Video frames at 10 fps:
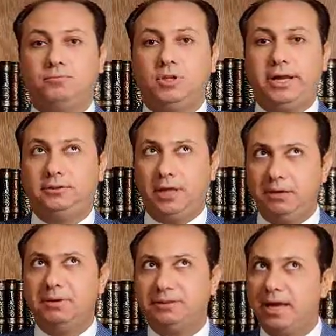يعني
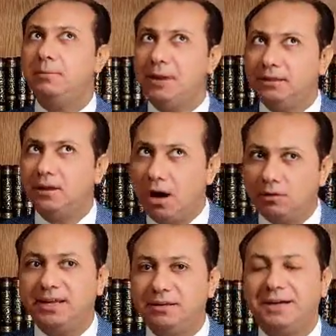تقريبا تاني بعد اه
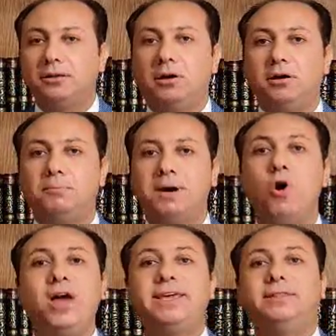تاني بعد القاهره
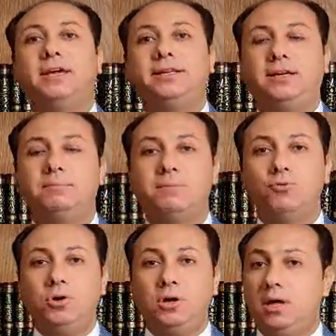مجموع عالي جدا يعني
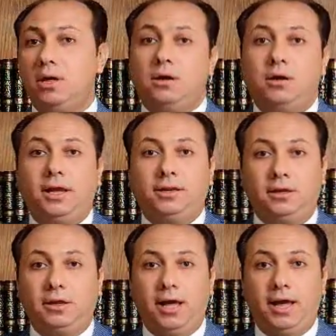مجموع يعني
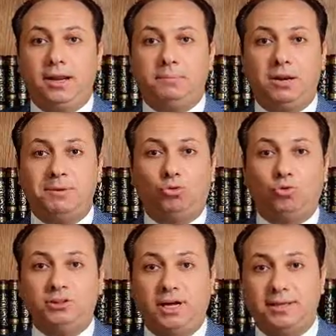انا بدل ما ادخل
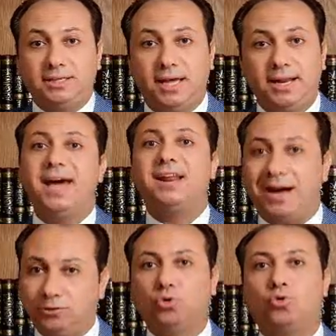كليه هندسه لا
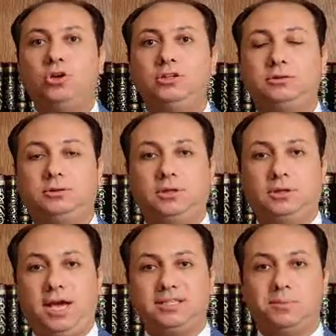انا هدخل كليه آه،
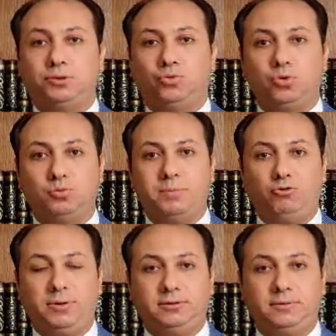حاسبات ونظم
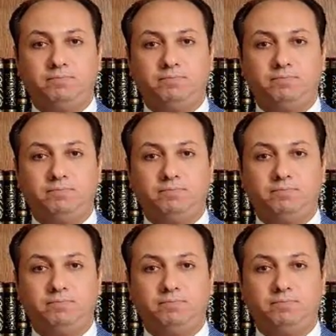معلومات